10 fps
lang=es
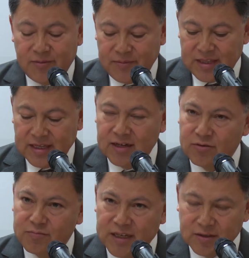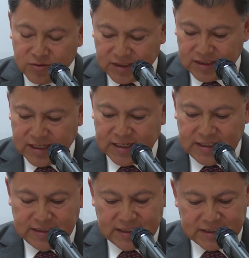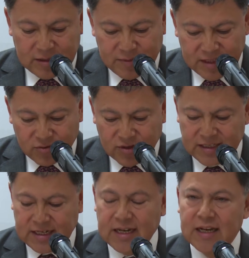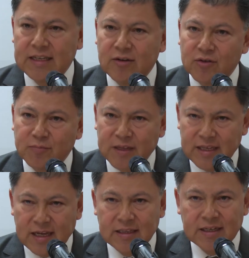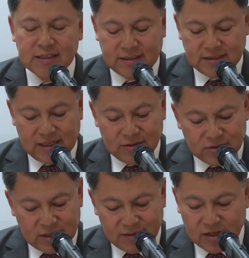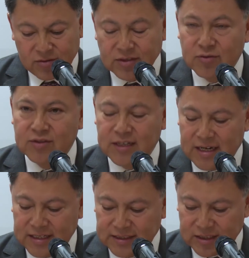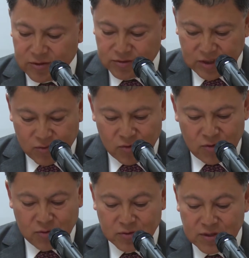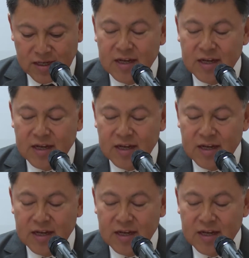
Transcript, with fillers: de los médicos internistas, del médico general, de los pediatras, de los trabajadores sociales, de los psicólogos,